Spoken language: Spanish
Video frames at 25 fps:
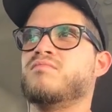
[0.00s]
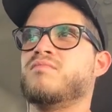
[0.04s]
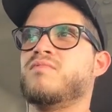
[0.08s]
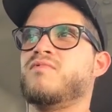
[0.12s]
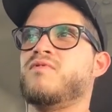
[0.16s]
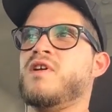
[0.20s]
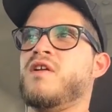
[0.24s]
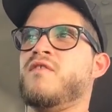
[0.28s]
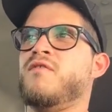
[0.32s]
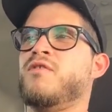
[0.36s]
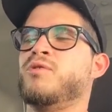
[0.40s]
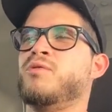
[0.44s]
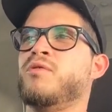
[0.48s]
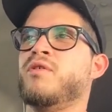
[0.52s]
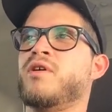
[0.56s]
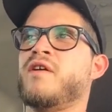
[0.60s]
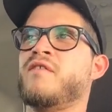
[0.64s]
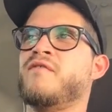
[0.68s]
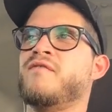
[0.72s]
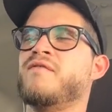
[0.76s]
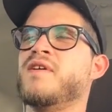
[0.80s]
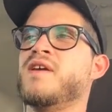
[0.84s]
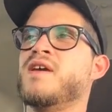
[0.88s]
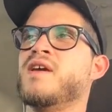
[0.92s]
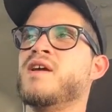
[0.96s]
la
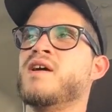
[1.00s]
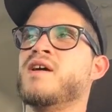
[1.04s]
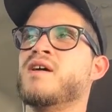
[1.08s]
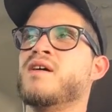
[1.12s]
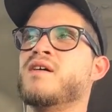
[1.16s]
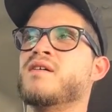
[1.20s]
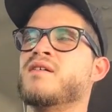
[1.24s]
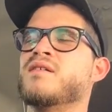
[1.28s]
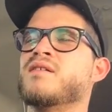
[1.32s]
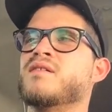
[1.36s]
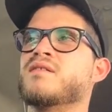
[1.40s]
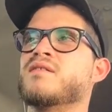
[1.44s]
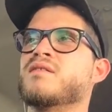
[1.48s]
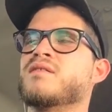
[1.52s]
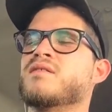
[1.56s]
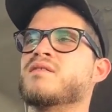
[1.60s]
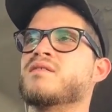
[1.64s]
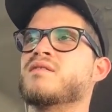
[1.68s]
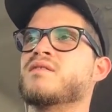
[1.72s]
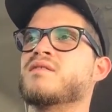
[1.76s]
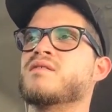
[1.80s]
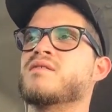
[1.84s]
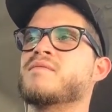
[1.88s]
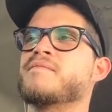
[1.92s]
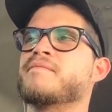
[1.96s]
fotografía,
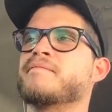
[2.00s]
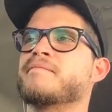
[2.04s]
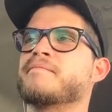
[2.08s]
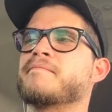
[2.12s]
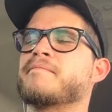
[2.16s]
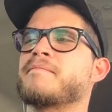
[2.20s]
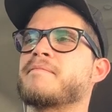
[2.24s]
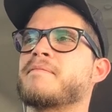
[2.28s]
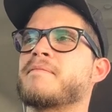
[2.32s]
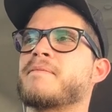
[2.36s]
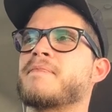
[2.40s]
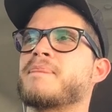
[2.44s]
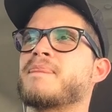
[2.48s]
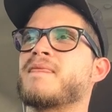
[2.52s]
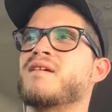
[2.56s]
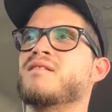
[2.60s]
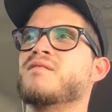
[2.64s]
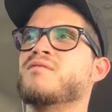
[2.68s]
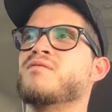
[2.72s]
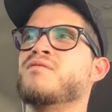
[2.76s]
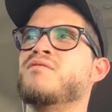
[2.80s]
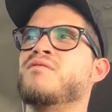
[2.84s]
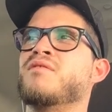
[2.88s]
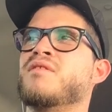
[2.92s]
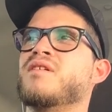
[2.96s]

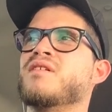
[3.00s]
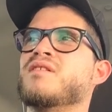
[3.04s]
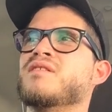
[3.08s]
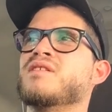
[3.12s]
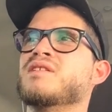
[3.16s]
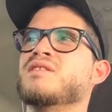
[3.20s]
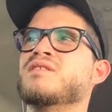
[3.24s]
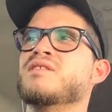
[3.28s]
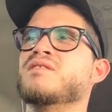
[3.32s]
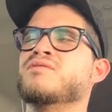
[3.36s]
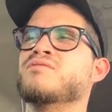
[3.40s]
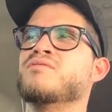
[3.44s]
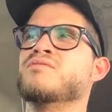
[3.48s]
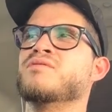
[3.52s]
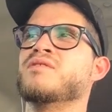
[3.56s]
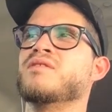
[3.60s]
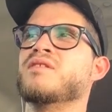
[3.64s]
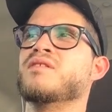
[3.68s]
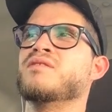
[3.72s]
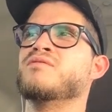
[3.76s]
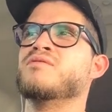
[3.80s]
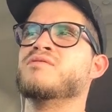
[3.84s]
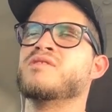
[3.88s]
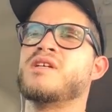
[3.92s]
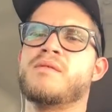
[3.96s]
todo lo que es así,
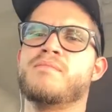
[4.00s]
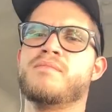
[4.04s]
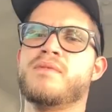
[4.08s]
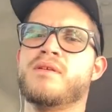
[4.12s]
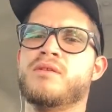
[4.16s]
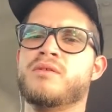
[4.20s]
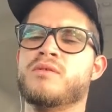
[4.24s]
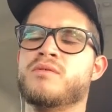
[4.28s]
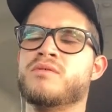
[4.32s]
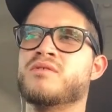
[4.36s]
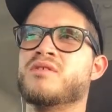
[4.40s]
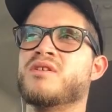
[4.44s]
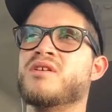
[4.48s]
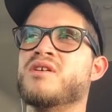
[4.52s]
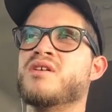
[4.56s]
estos, ámbitos,